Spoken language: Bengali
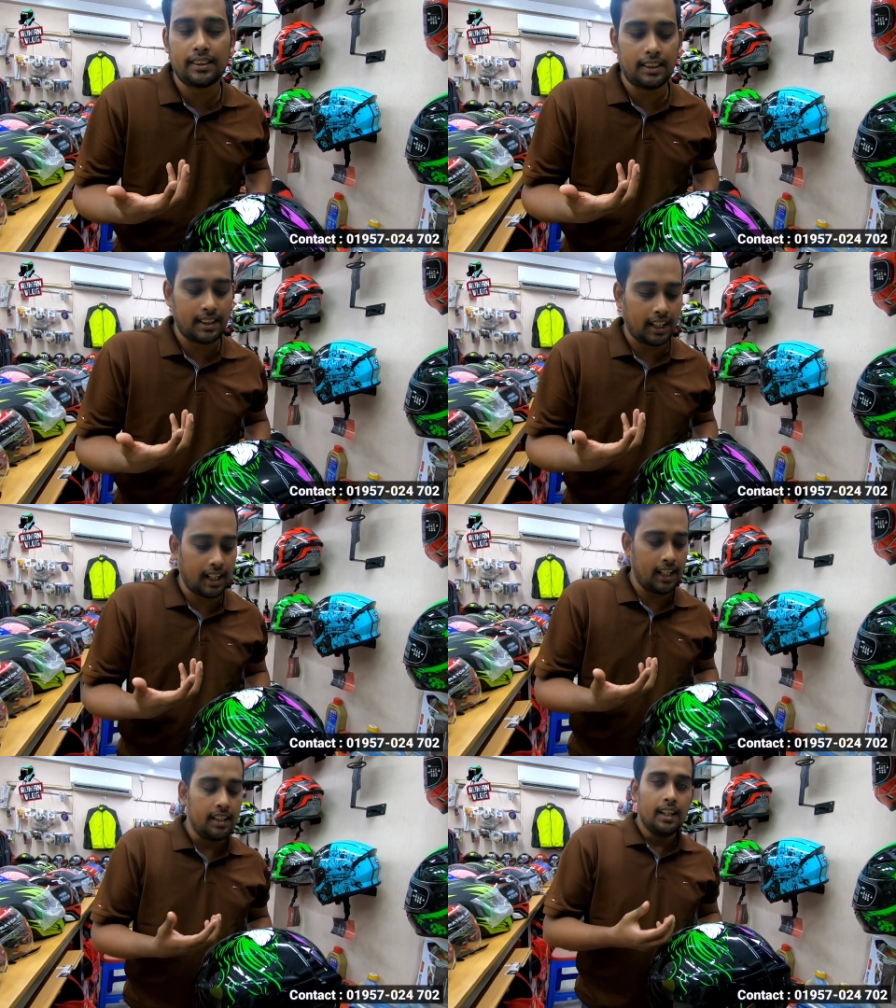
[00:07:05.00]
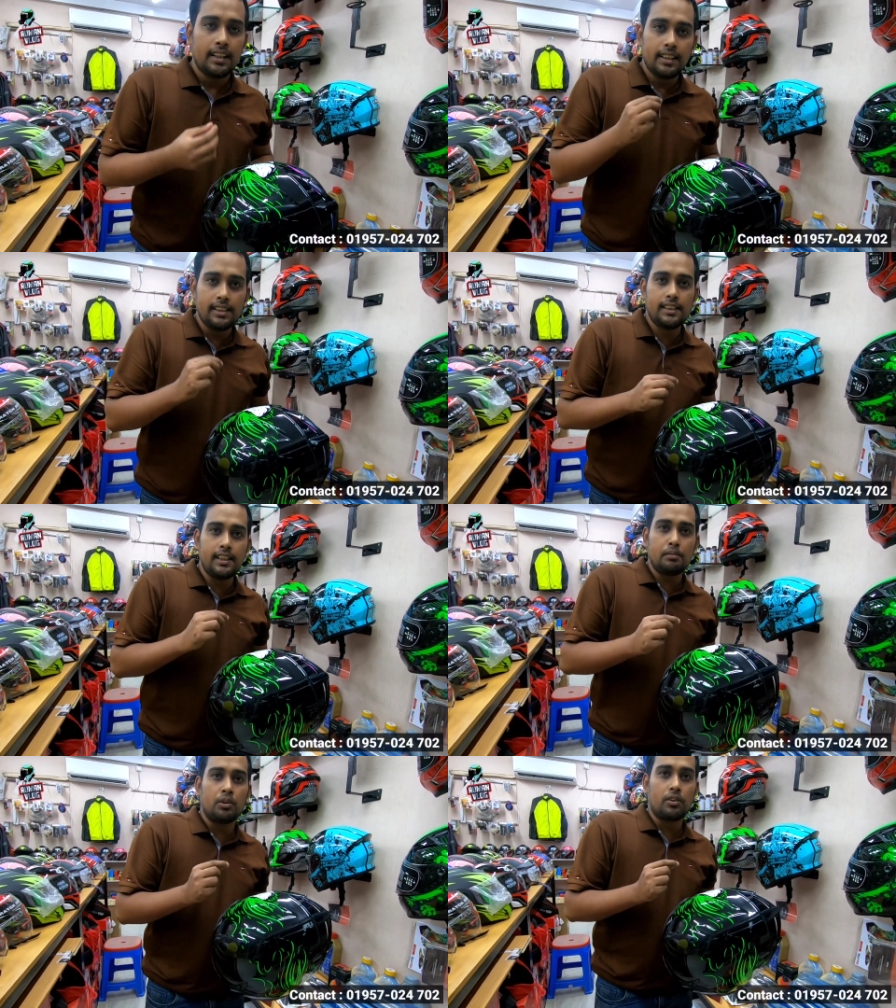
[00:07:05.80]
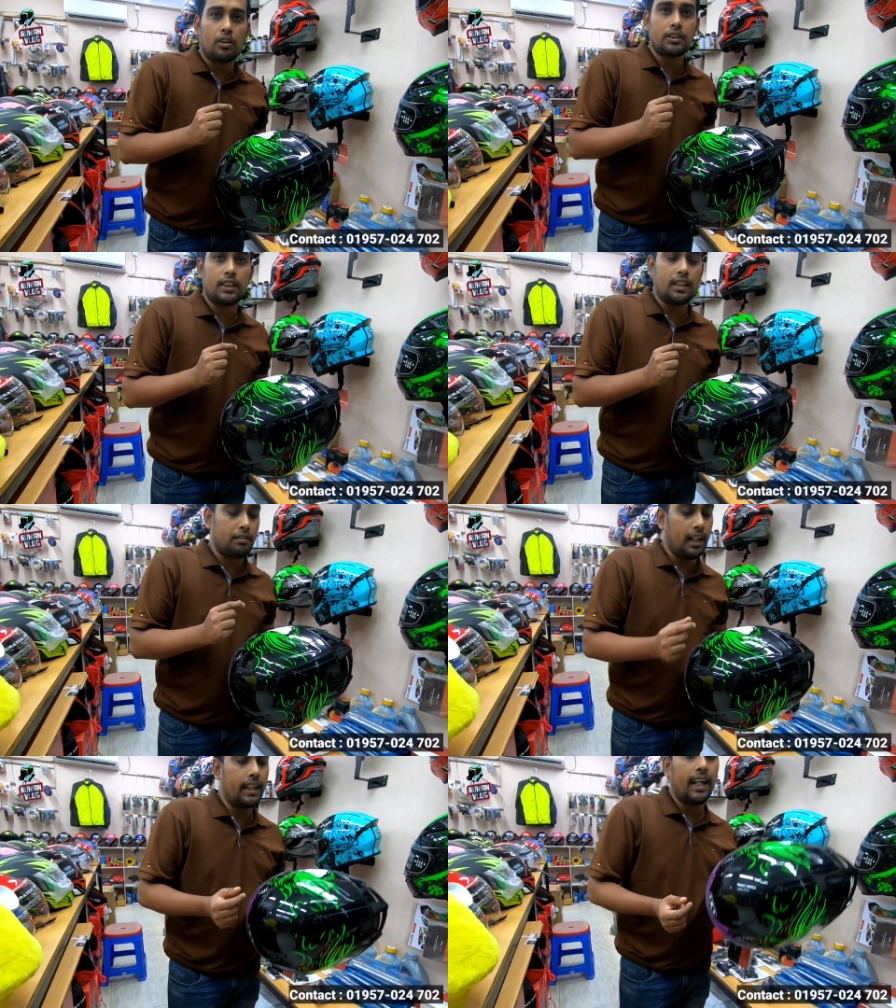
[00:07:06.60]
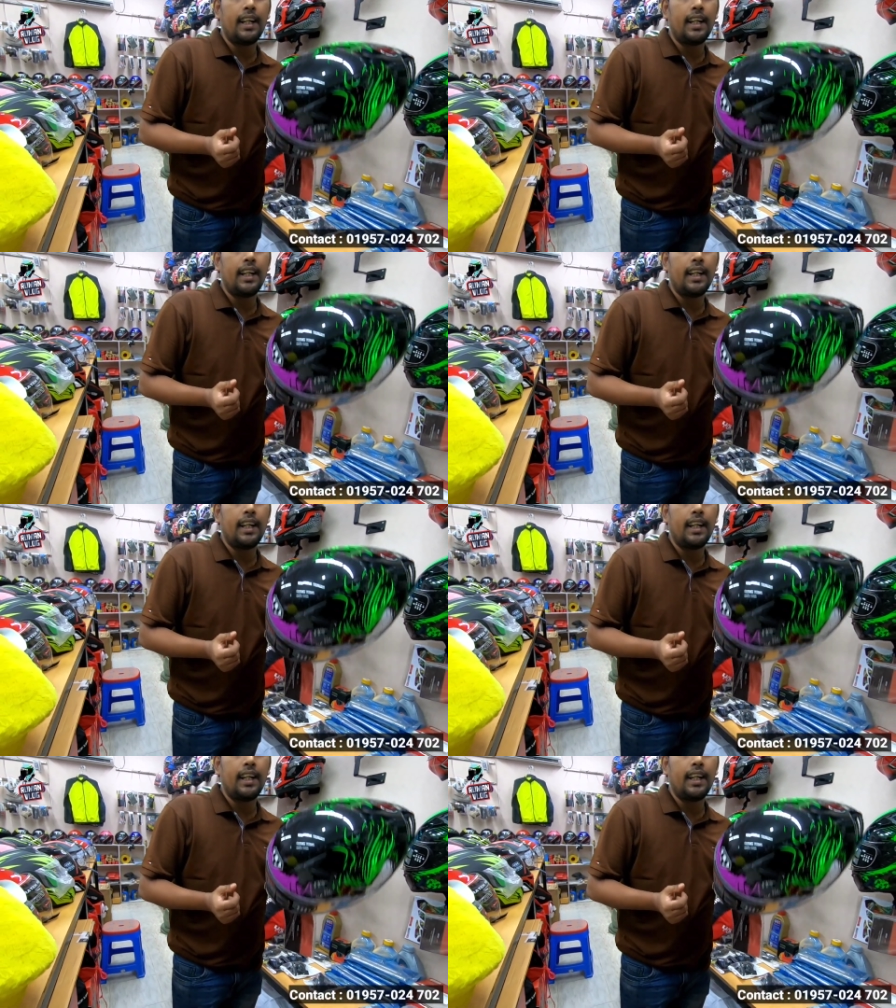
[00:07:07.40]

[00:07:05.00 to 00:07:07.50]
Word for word: হাজার টাকায় ইসি e এবং ডট সার্টিফাইড এই